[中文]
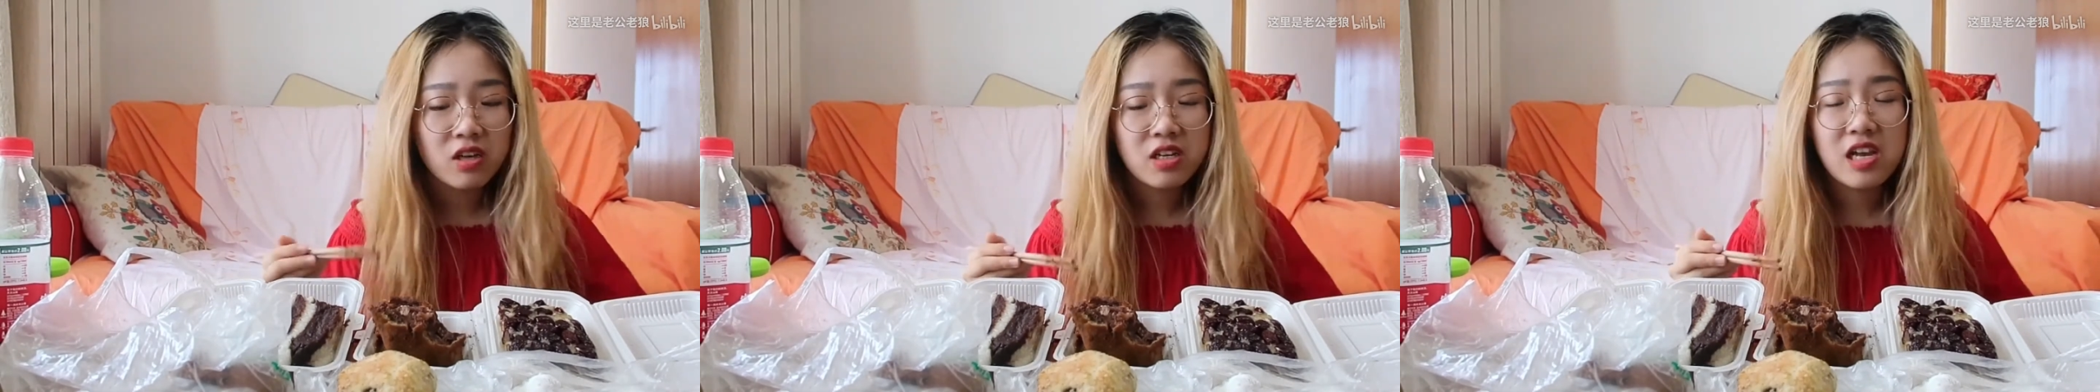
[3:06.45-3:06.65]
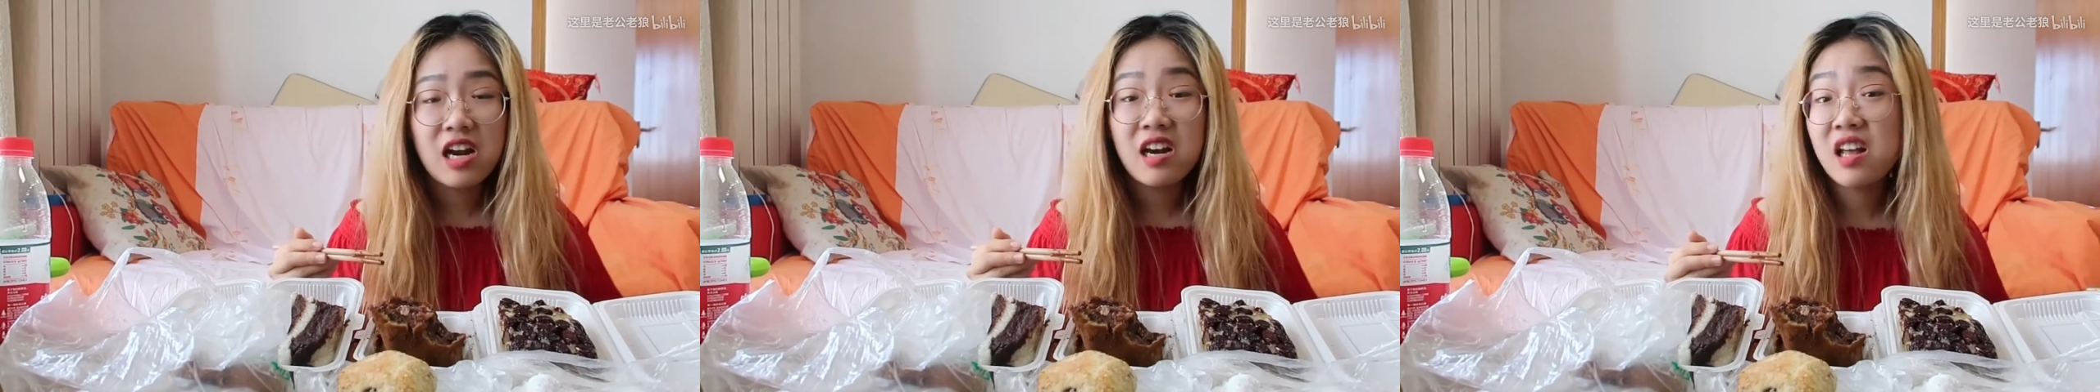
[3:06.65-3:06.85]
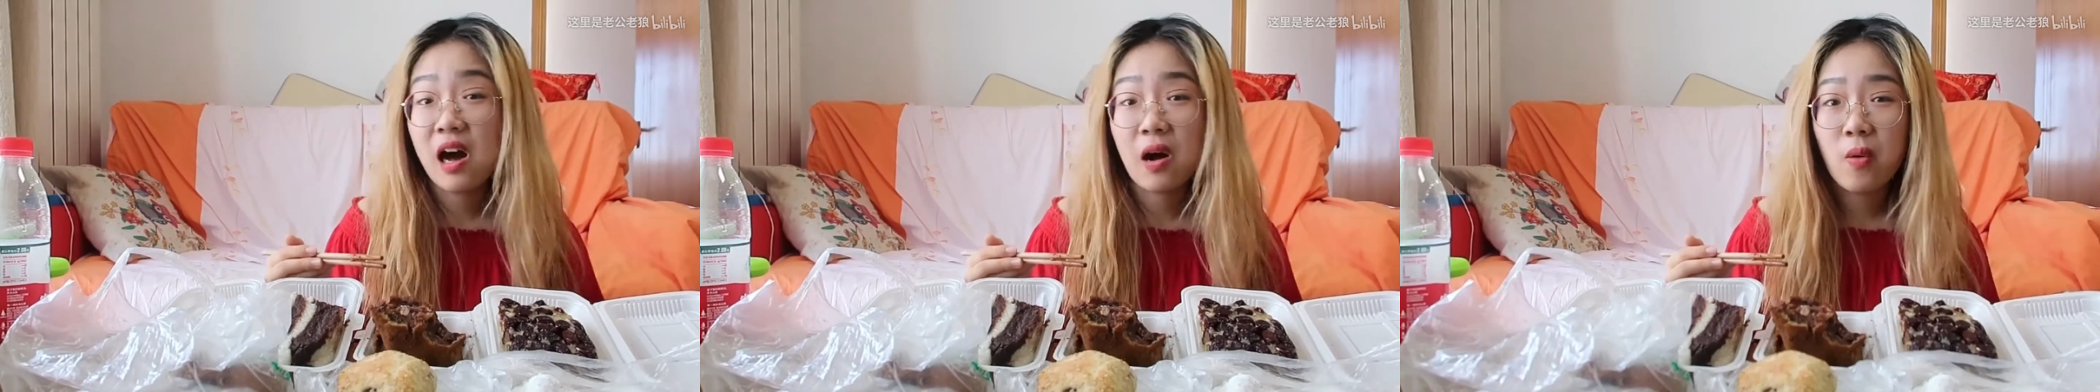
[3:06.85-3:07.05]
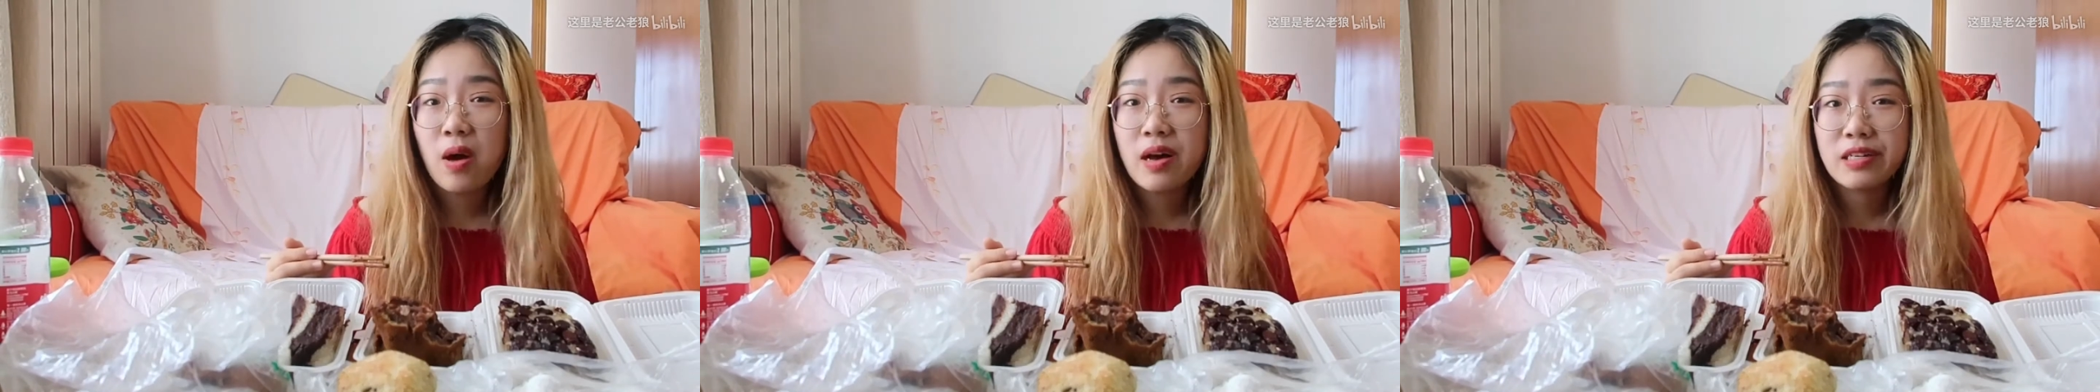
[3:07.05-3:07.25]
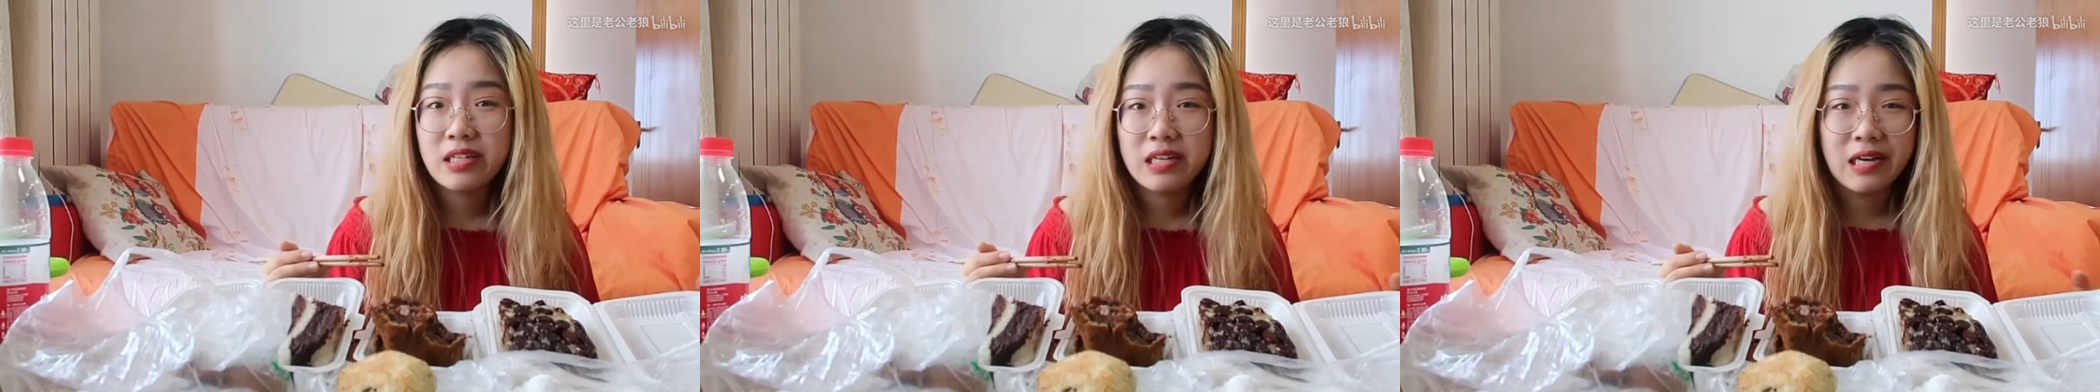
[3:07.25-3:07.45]
这才两
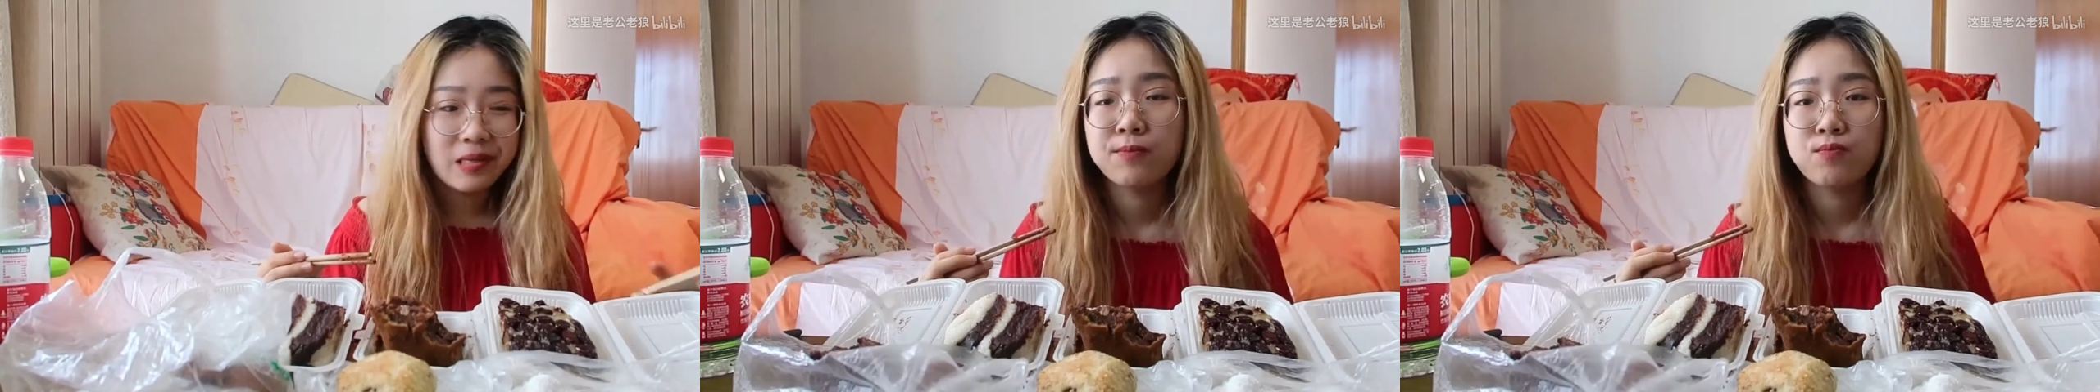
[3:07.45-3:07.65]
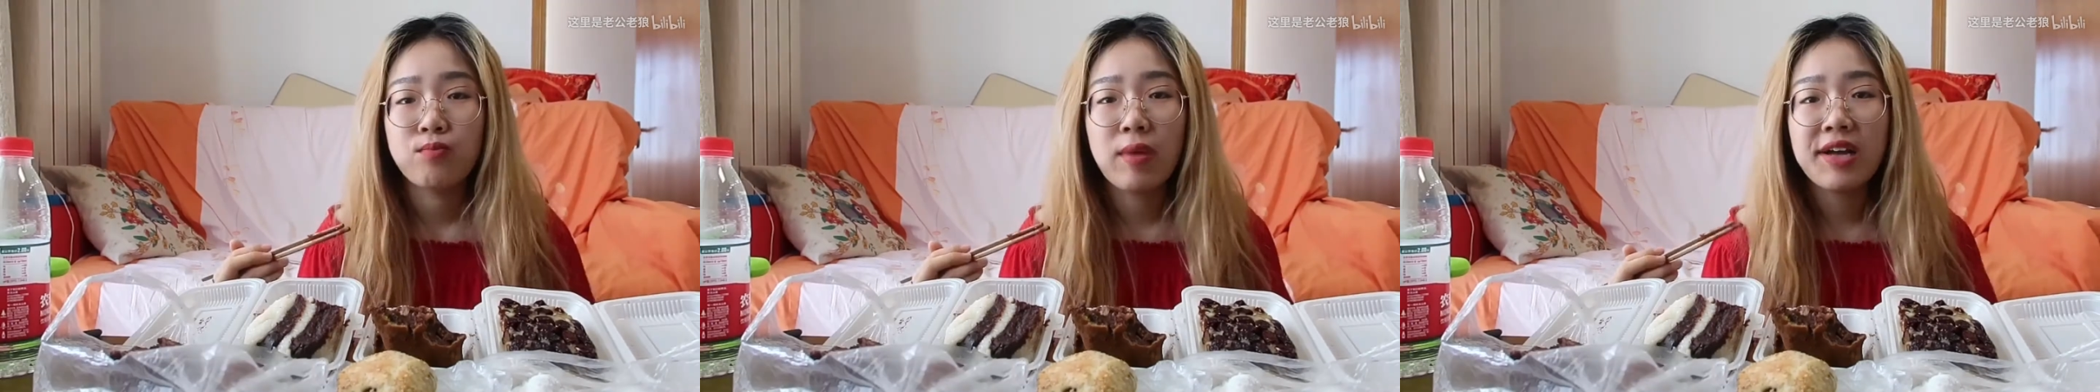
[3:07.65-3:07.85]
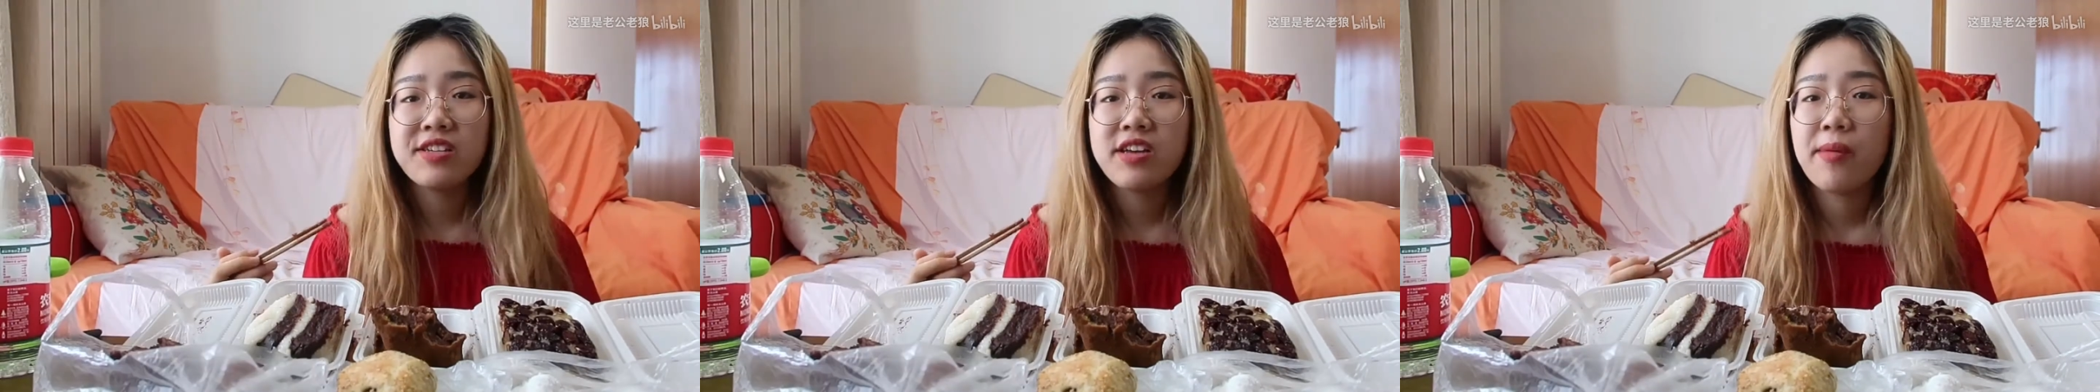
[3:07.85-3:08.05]
块钱，麻